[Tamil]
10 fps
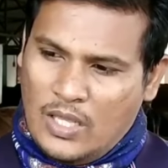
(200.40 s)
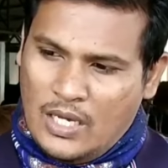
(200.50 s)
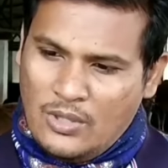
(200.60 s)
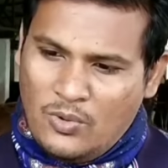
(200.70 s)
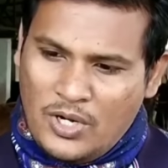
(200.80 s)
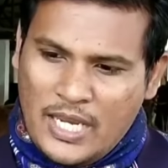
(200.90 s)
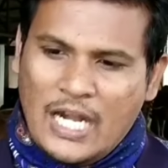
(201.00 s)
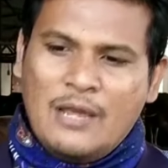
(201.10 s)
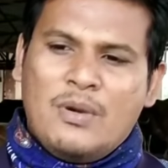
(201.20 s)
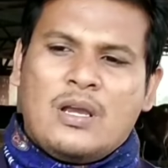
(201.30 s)
அதாவது ஒரு
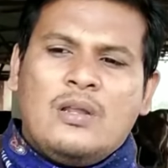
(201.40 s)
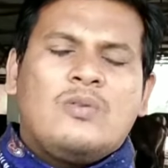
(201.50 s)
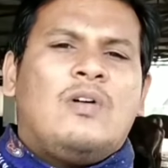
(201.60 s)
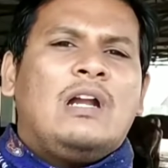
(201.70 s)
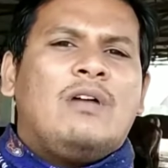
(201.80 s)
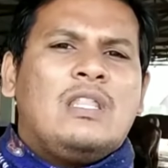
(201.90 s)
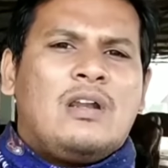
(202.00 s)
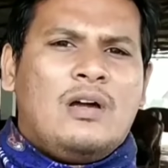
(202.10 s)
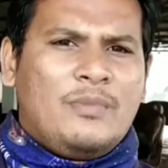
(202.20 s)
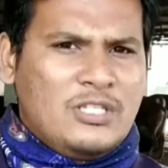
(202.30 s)
ஏழை மக்களுக்கும்
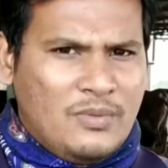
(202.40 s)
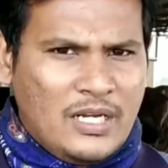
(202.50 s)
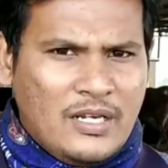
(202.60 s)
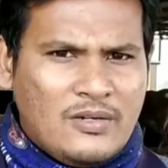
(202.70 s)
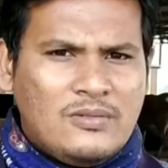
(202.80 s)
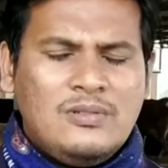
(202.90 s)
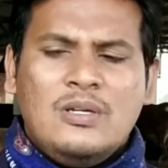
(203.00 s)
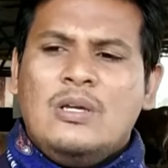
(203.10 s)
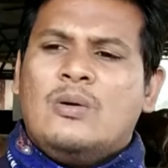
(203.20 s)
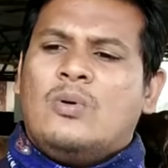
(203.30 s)
வாழ்வாதாரம் அமைஞ்ச மாதிரி இருக்கும்
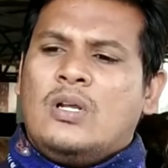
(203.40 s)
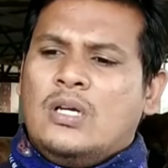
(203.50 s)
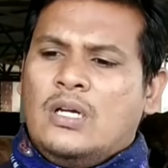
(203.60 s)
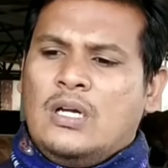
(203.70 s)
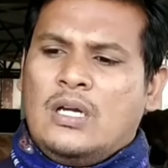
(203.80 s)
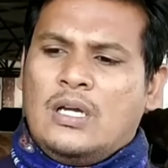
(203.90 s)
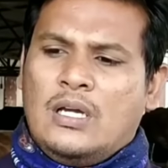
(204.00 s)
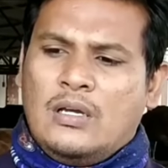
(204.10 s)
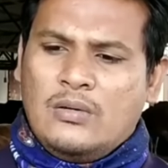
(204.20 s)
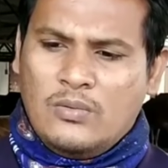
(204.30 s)
ஒரு
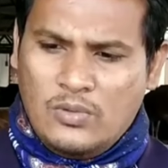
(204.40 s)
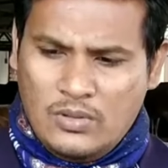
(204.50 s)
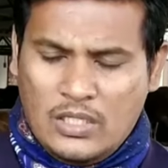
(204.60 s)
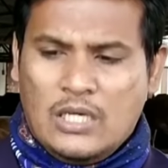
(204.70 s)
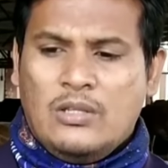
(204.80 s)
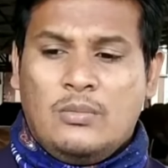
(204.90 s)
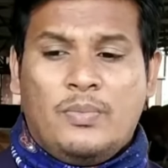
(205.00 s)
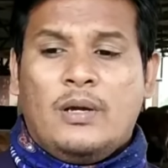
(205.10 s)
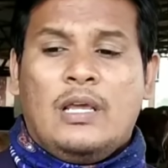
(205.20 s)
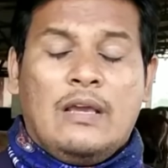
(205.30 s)
அதாவது
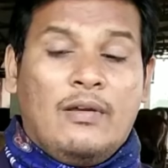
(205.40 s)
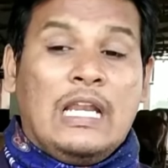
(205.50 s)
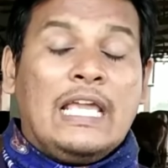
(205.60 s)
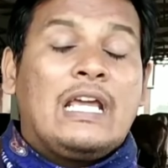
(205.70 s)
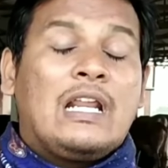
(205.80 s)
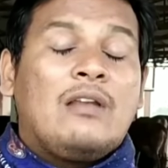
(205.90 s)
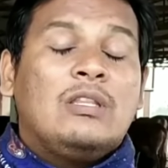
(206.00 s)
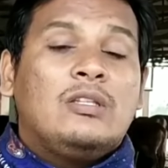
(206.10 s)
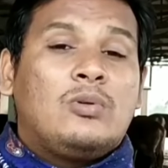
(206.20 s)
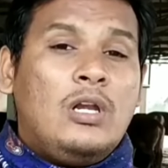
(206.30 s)
இப்போ
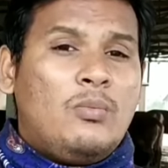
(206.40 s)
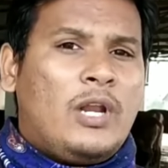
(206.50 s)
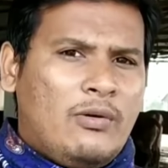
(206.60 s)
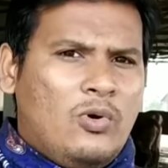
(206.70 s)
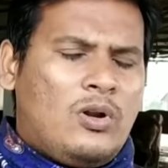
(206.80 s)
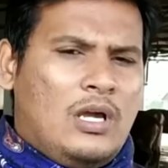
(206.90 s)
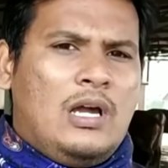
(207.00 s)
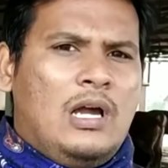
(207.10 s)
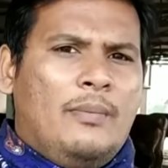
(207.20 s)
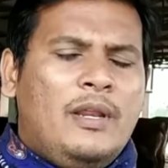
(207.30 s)
இளைஞர்கள் வந்து தொழில் முனைவோர்
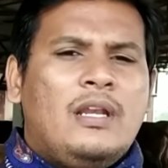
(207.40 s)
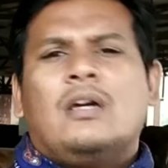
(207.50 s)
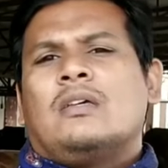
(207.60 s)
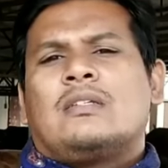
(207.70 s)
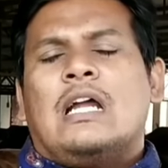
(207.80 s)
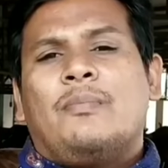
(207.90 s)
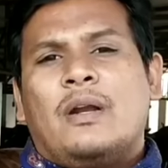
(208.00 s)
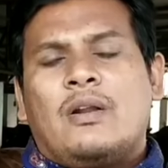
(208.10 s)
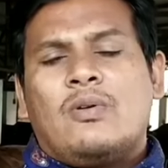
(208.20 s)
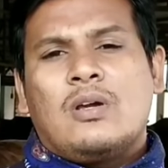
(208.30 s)
அப்படின்னு ஸ்டார்ட்
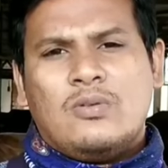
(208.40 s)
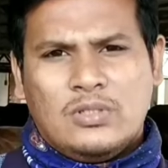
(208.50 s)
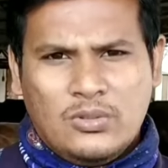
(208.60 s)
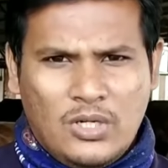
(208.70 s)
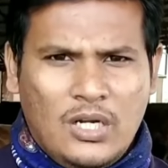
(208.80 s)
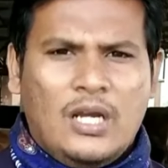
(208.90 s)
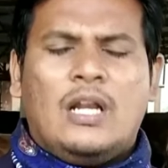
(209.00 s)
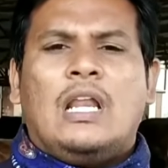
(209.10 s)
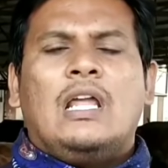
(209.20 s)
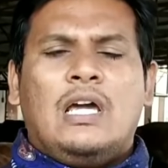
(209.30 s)
பண்றவங்களுக்கும் வந்து ஒரு
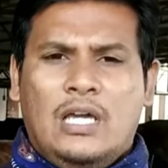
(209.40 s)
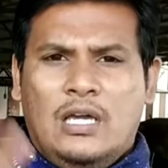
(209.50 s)
நல்ல